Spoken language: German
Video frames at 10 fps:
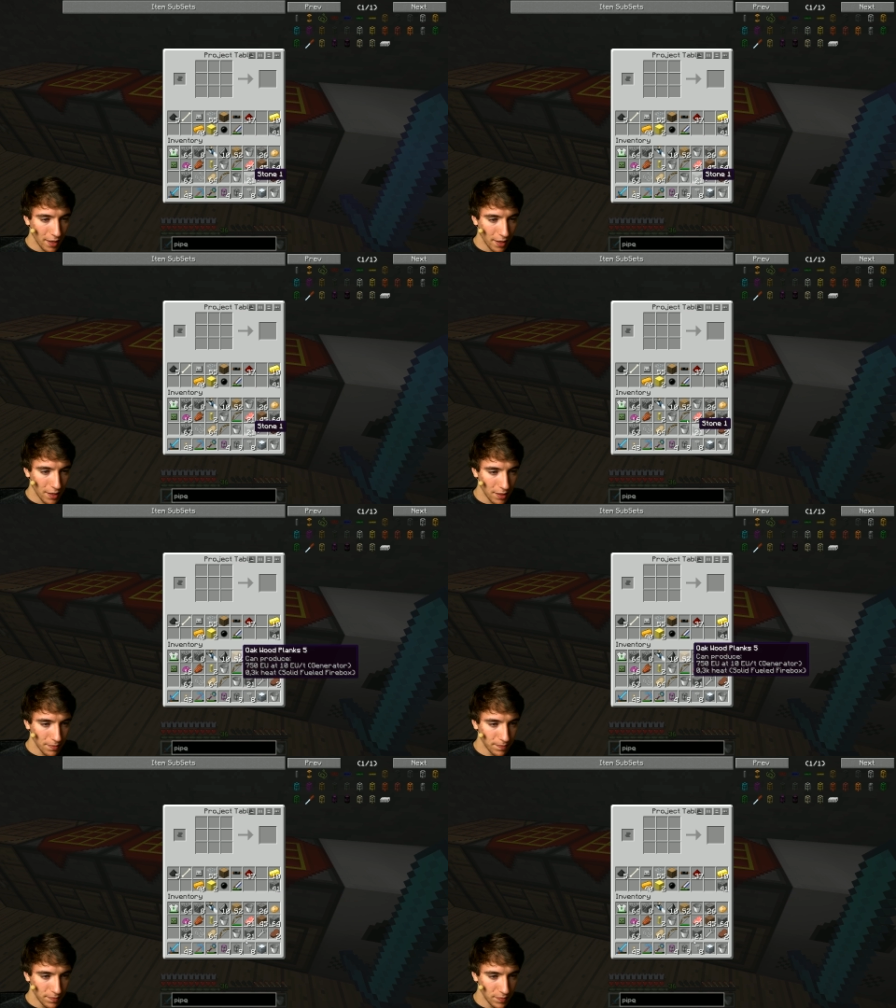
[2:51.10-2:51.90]

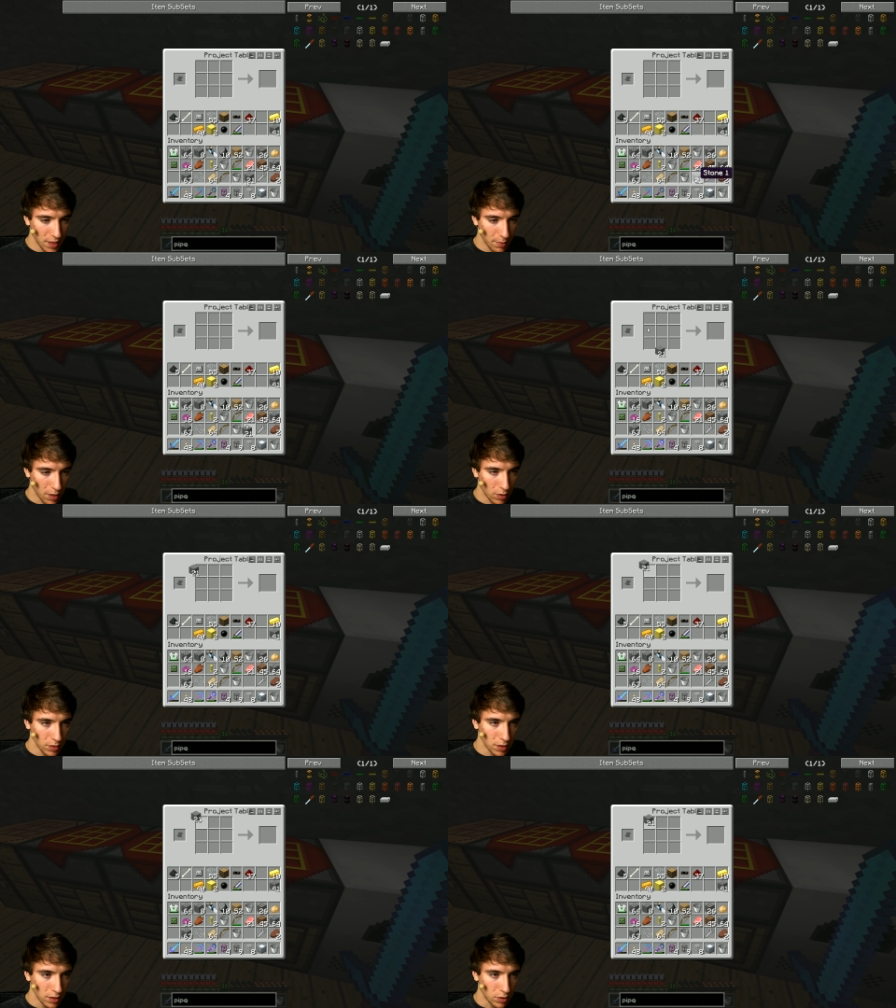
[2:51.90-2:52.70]
Ähm, wir
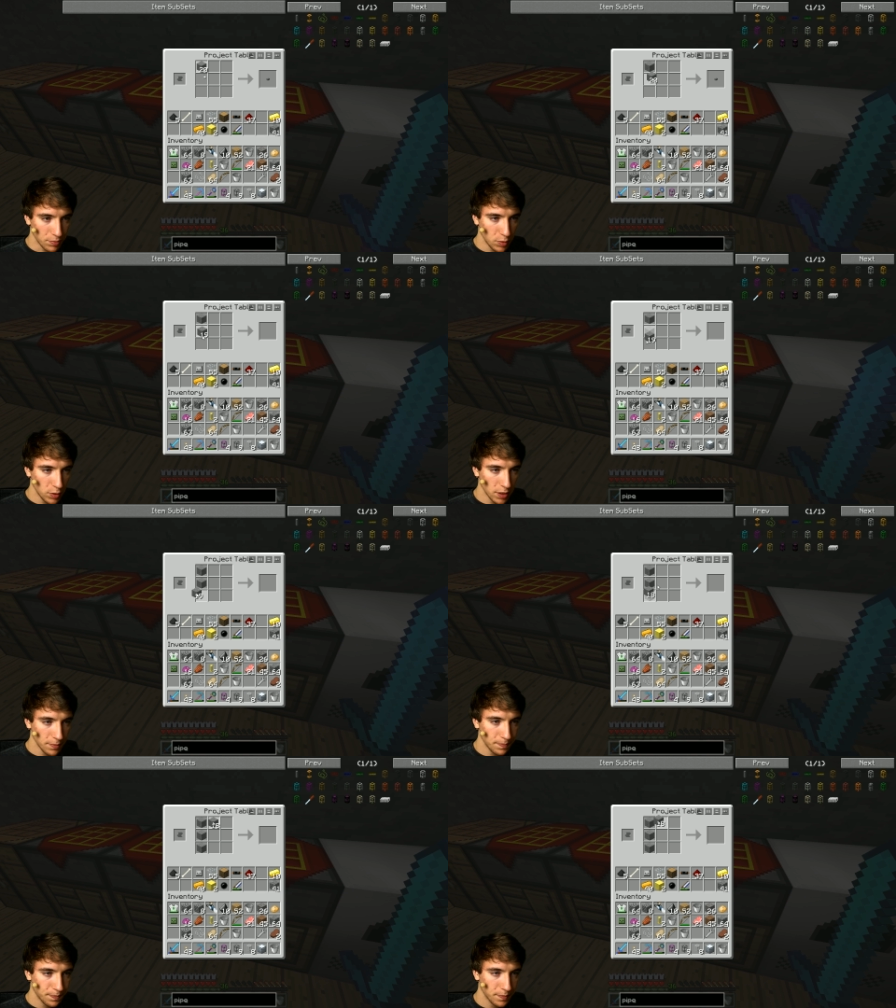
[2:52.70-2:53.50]
brauchen einen Computer.
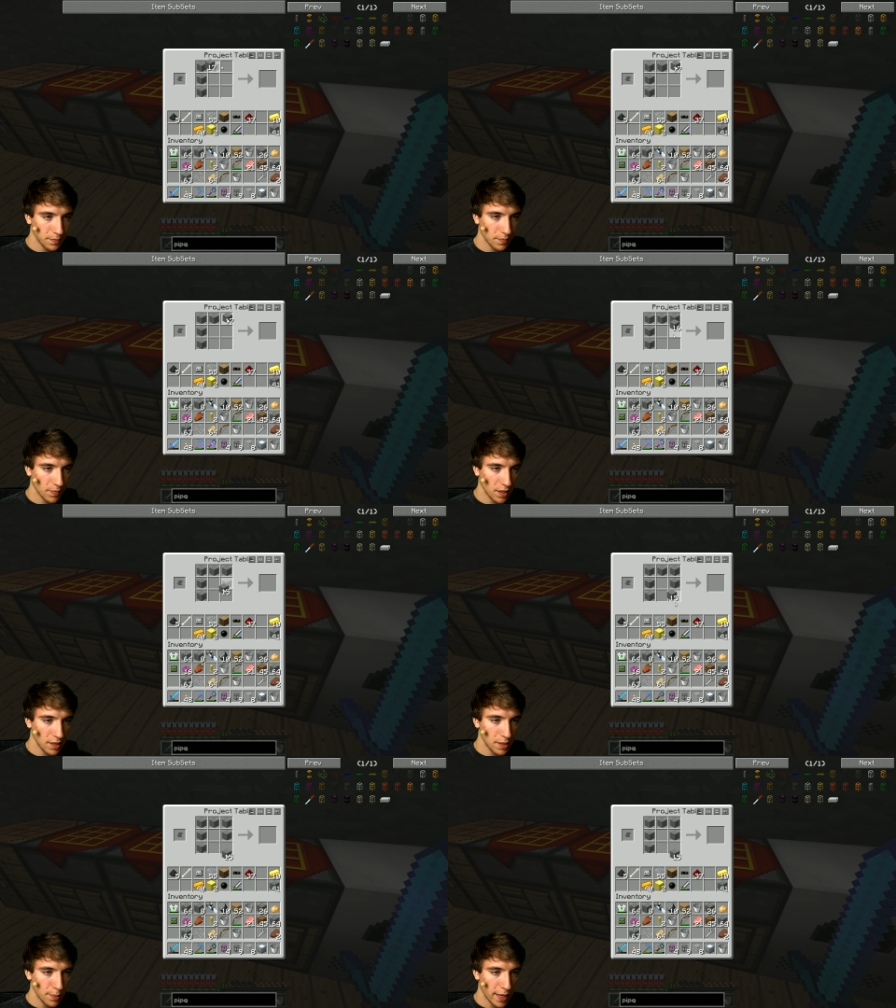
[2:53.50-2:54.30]

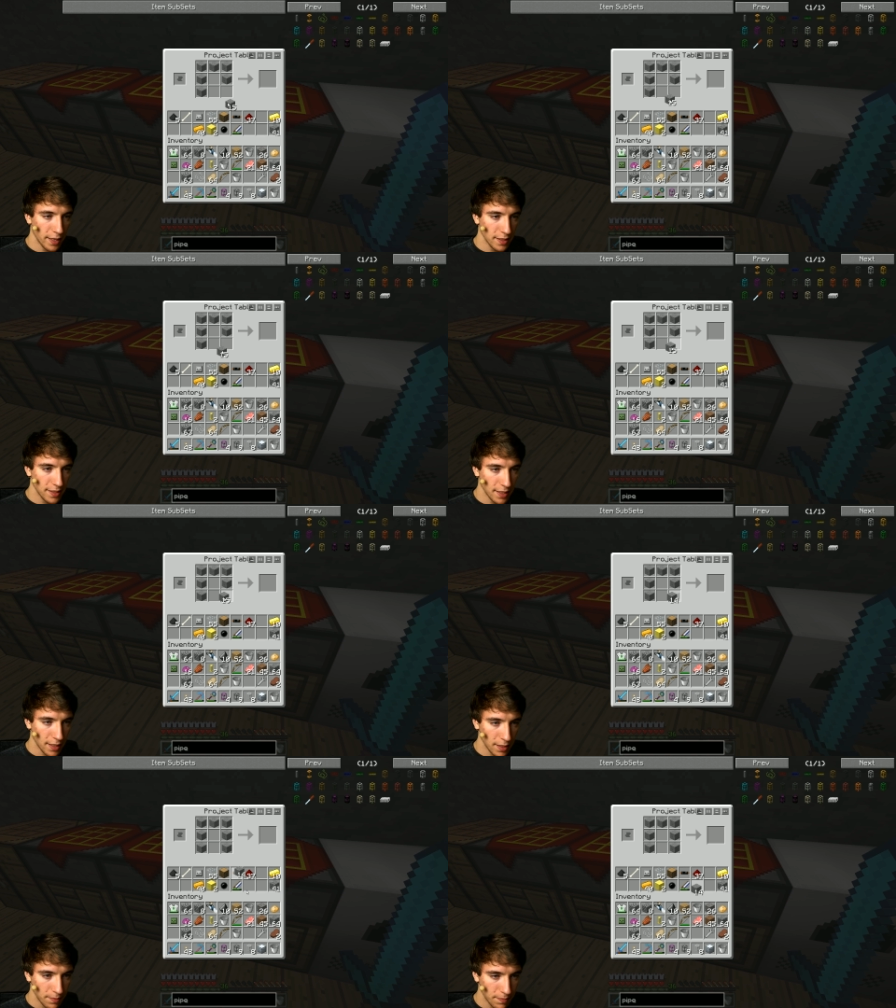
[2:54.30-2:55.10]
2 in der
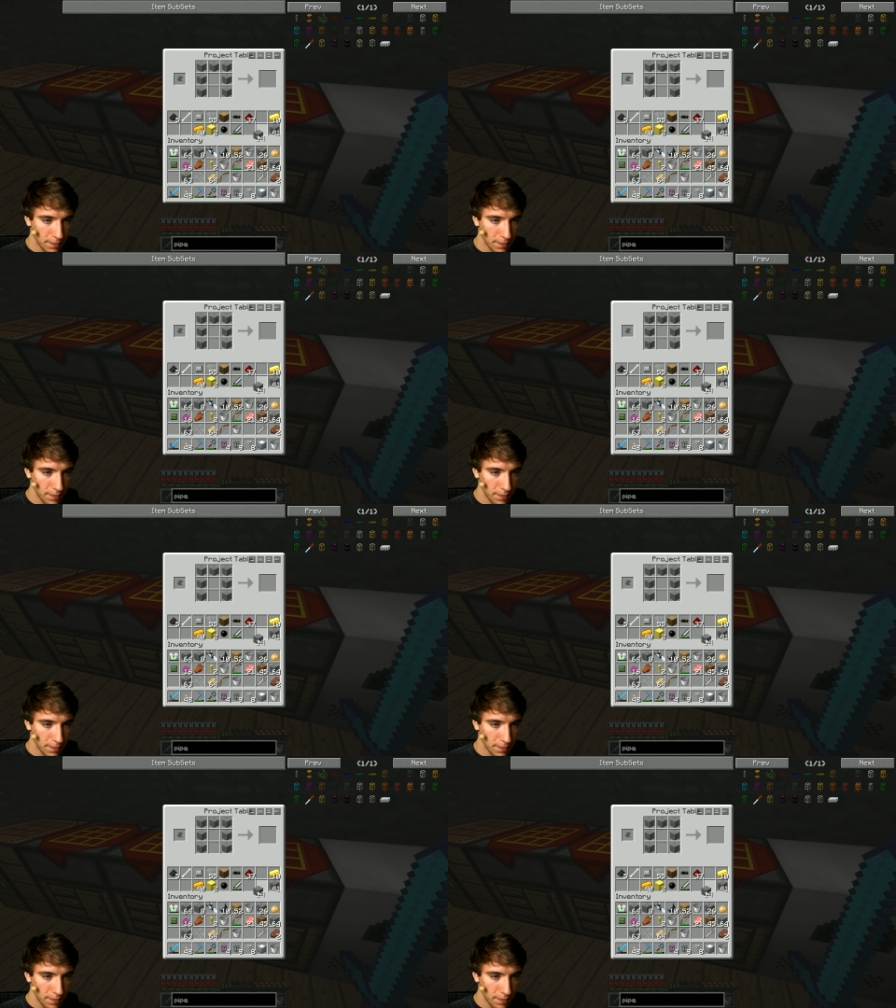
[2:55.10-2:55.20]
Zahl.